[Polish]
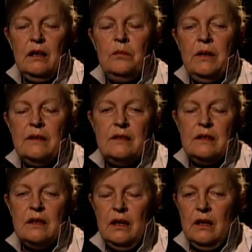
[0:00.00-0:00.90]

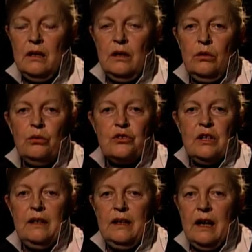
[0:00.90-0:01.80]

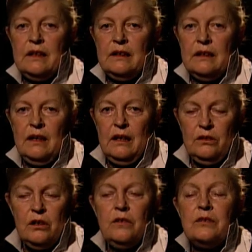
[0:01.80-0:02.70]
międzyuczelnianych.
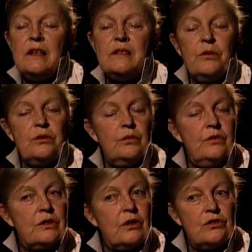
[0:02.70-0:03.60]
No i w ten sposób
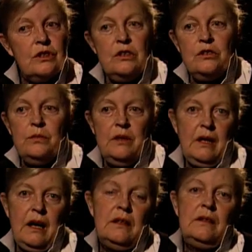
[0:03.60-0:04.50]
wyskoczyliśmy
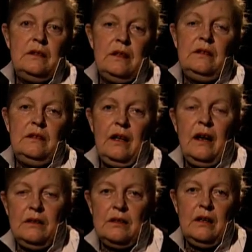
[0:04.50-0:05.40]
na ten
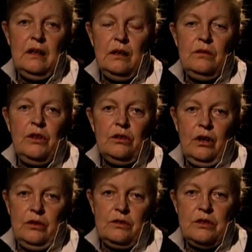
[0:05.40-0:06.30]
teatr
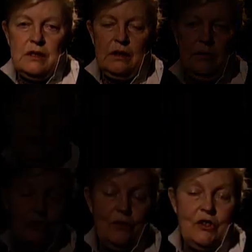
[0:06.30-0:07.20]
wiodący.
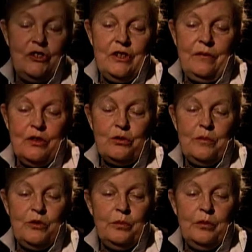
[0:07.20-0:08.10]
Oczywiście
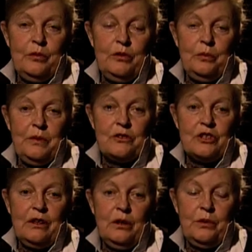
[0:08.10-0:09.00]
weszłam do, do
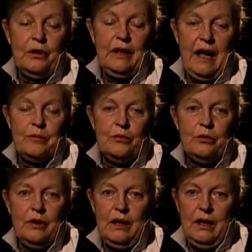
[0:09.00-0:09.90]
pierwszego
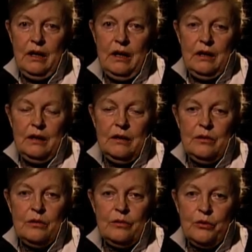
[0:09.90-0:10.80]
programu,
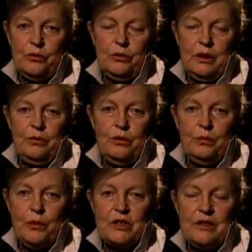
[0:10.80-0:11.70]
y, który był
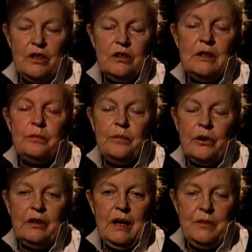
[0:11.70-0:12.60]
poprzedzony
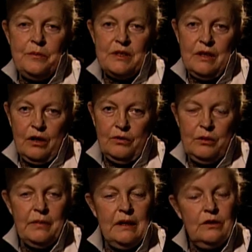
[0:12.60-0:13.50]
programem
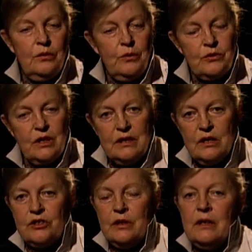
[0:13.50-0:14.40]
zerowym, ale to wówczas
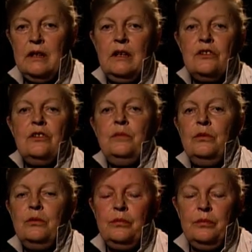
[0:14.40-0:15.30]
jeszcze, jeszcze
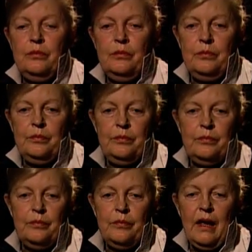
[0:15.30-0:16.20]
był
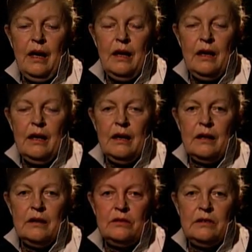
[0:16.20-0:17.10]
mm,
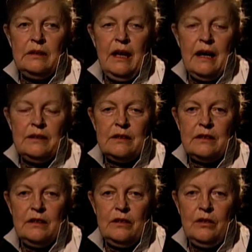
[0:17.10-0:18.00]
y, teatr
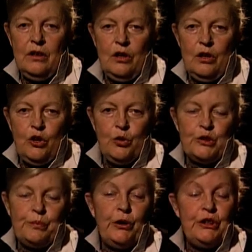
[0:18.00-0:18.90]
y,
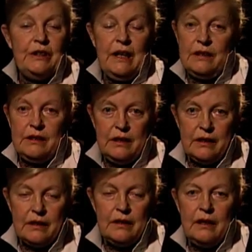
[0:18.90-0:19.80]
z
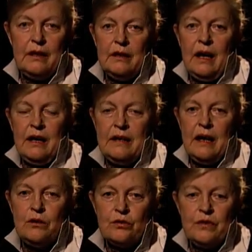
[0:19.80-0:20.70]
Politechniki, a
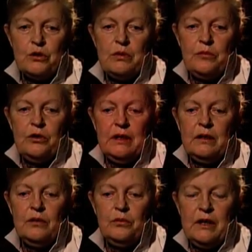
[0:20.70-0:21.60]
ja już weszłam do
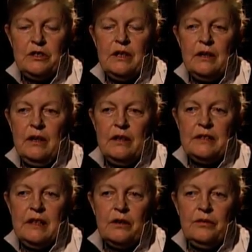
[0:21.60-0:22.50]
tego właśnie
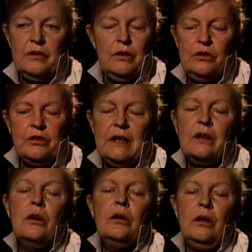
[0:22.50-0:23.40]
zero, do
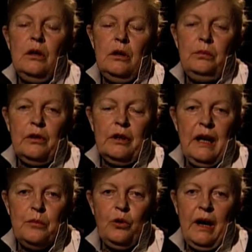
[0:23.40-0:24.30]
tego
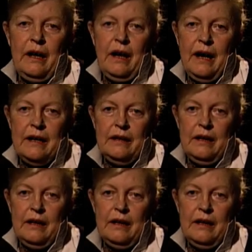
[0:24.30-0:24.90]
programu AHA,